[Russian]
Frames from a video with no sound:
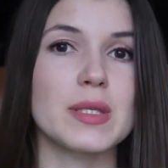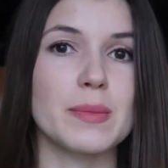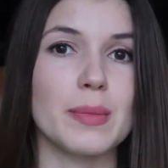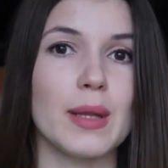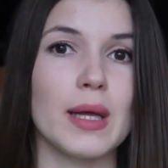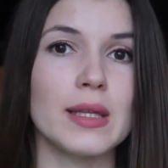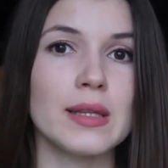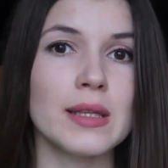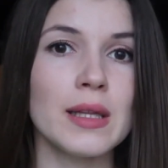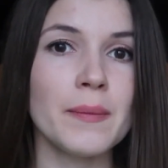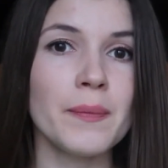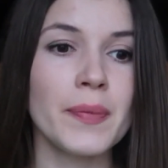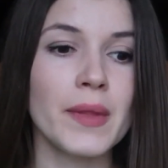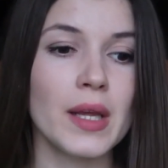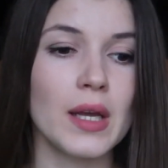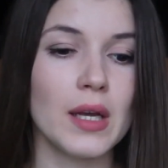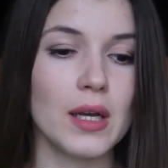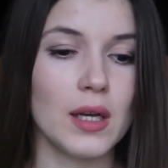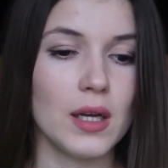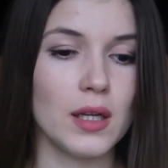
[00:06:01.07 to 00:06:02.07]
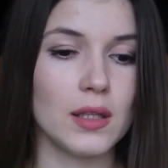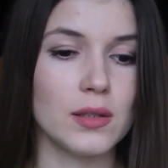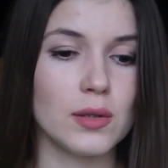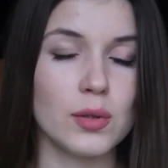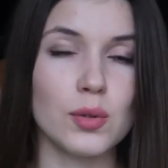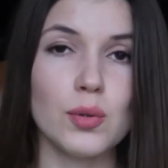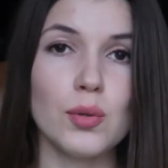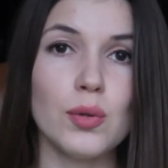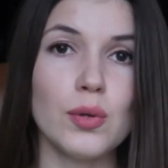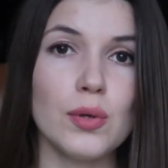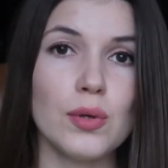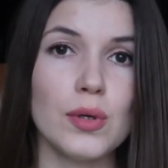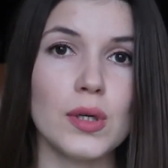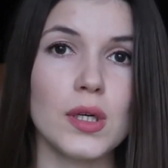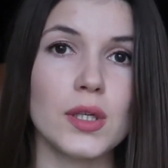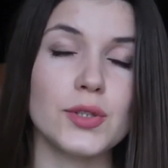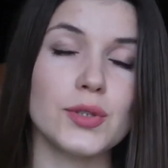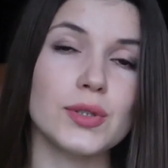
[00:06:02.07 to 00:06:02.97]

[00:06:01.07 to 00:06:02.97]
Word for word: бесплатно. Но